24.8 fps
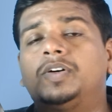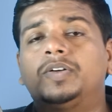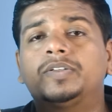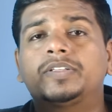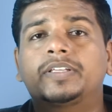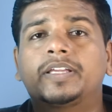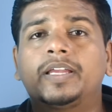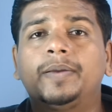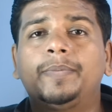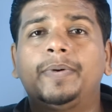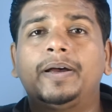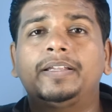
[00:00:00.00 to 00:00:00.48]

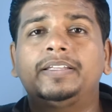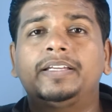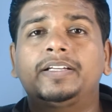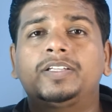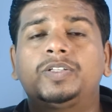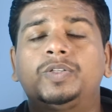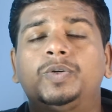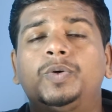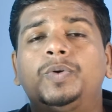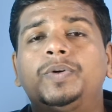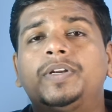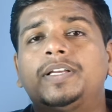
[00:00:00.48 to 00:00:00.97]
उसके बाद एक
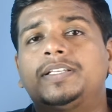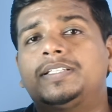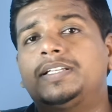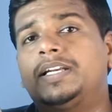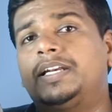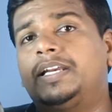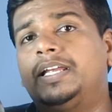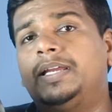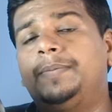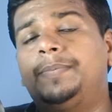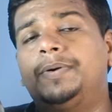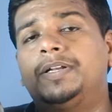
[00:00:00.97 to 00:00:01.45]
छोटा सा
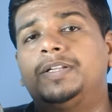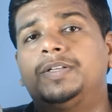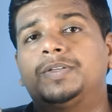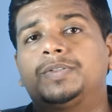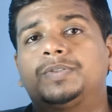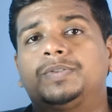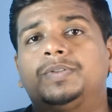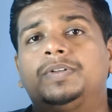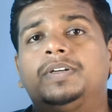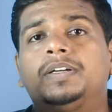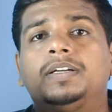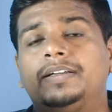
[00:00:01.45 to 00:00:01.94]
टिप है
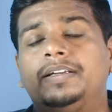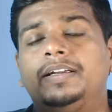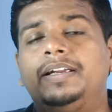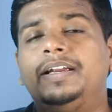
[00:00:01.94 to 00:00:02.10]
दोस्तों